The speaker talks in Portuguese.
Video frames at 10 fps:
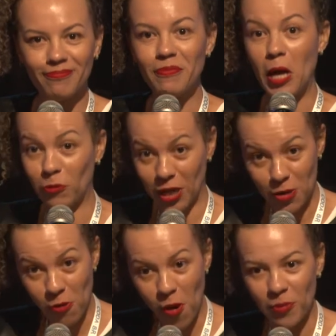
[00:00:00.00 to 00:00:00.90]
Não tem
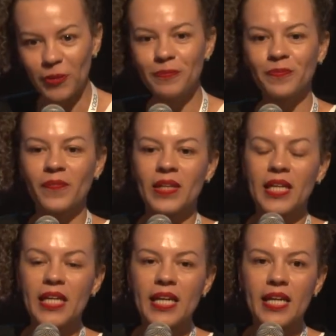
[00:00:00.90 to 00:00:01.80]
como.
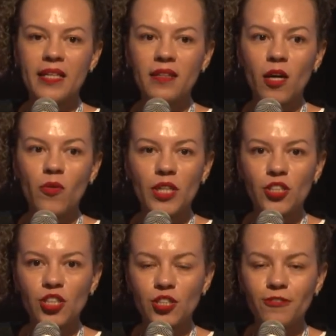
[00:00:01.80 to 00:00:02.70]
Então, o que a
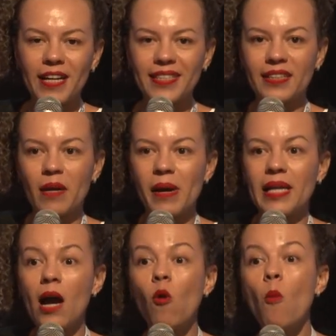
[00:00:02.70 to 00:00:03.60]
gente faz é
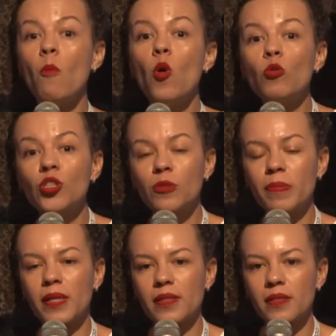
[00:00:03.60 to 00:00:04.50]
trabalhar com
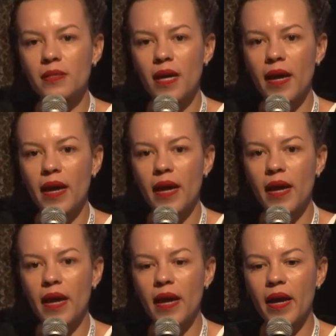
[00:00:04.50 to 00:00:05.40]
múltiplas
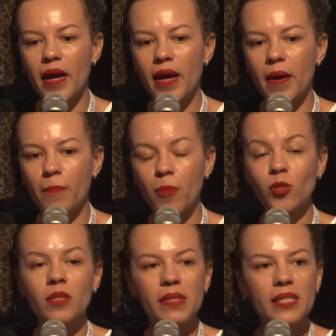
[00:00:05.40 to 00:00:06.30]
é,
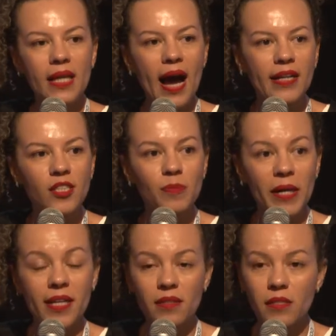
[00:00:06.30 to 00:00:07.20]
possibilidades para
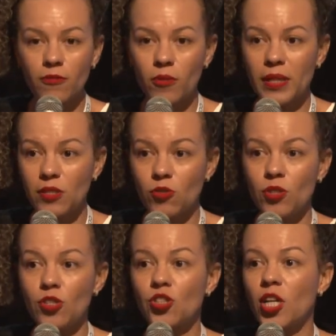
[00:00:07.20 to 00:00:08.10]
que essas
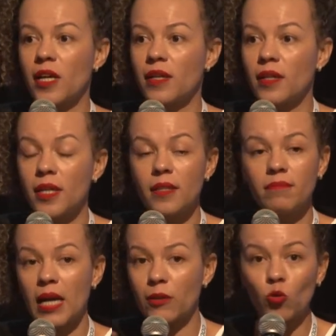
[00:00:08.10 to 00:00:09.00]
informações cheguem
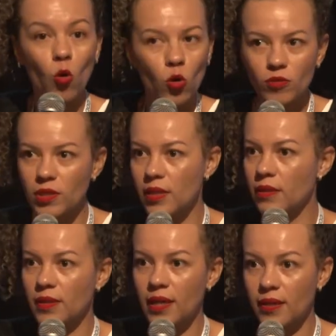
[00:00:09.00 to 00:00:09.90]
a todos da,
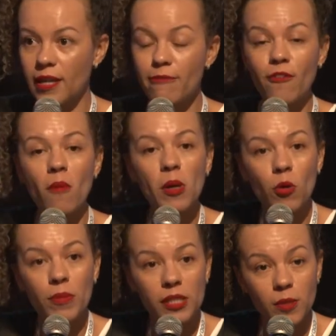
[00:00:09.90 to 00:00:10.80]
da, da forma
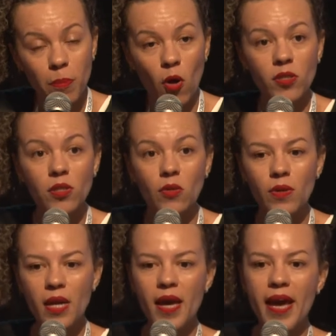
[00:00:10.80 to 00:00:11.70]
como eles possam
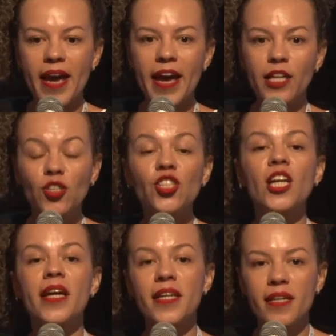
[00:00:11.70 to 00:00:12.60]
é,
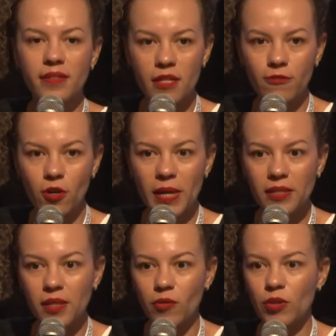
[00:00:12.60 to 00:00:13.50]
digerir essa
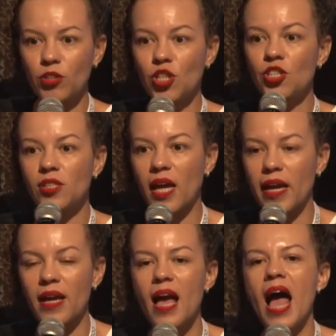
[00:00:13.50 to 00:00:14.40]
informação. Então, a gente
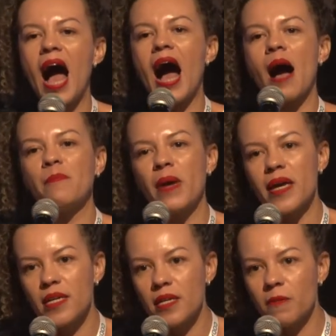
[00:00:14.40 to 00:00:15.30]
tem a
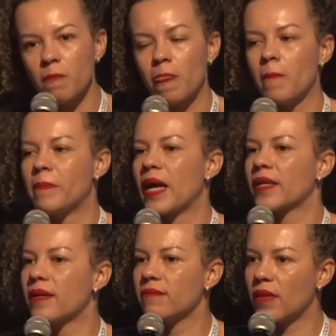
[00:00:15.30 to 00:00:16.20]
API, para
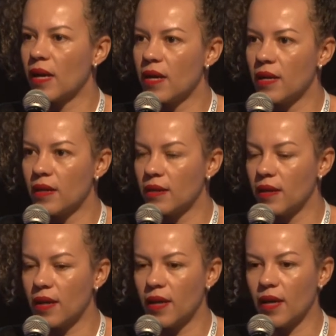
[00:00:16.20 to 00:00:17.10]
quem tem
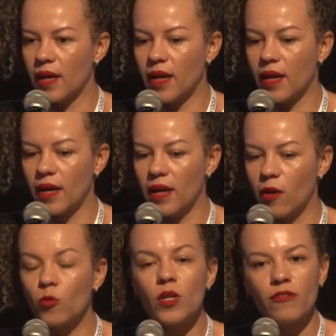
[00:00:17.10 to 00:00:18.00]
é,
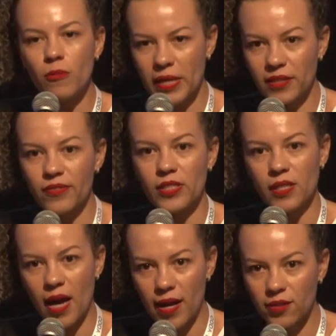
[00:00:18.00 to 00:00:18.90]
um nível mais
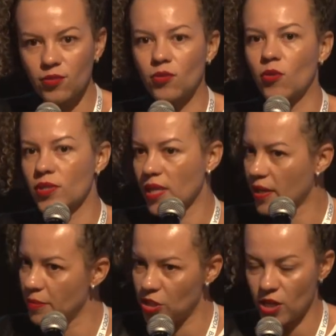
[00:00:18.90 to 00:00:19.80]
avançado, consegue
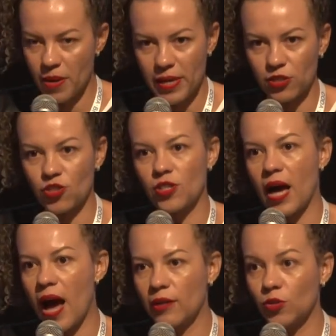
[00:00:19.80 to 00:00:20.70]
mexer na base de
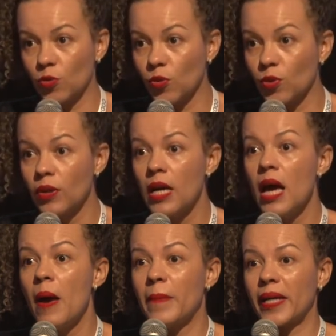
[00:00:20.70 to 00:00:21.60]
dados e tudo.
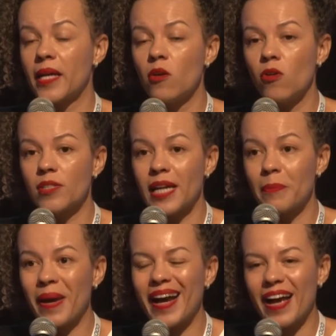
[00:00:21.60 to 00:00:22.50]
Para quem não consegue
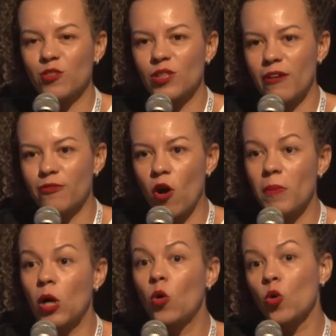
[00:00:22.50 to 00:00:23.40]
pegar isso da forma
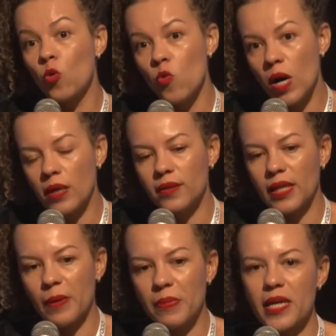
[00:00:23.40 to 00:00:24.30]
crua
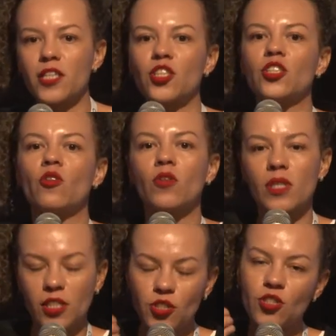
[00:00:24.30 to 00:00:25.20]
na API, a gente, a
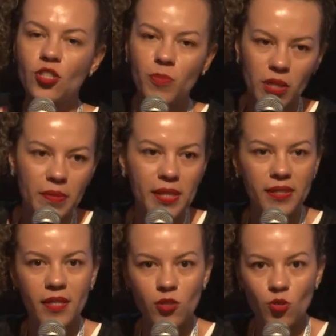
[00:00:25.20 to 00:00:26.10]
gente
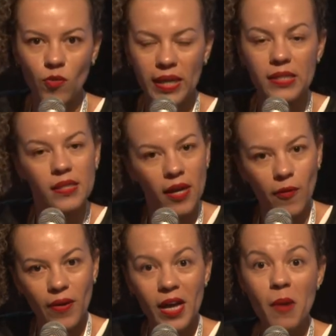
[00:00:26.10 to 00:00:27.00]
disponibiliza isso no
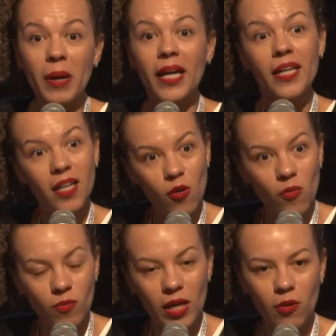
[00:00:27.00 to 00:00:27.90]
Excel. Para quem não
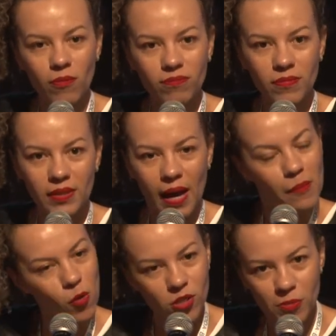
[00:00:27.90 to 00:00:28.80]
não tá
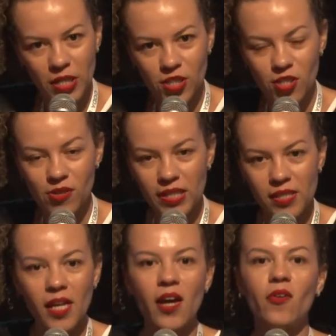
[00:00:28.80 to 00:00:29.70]
bom de mexer no
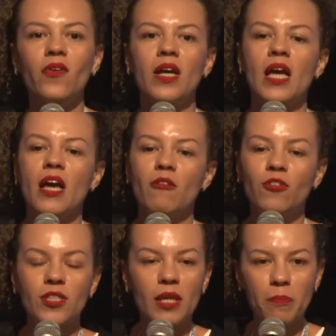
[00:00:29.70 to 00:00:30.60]
Excel,
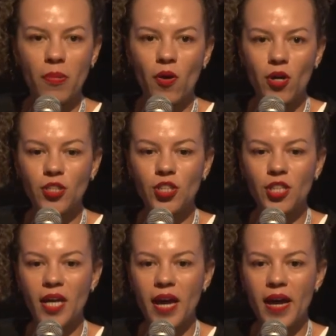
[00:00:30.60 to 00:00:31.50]
você
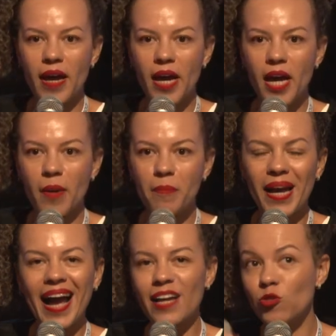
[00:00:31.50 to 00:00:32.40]
pode é,
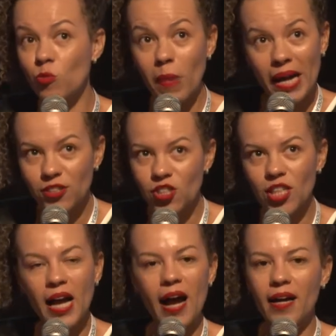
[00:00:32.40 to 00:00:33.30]
pegar isso
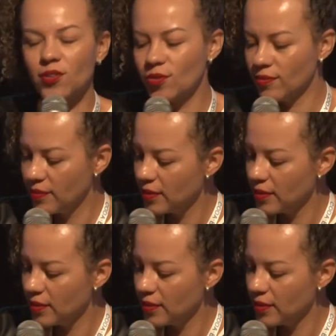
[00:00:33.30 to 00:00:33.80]
mastigado.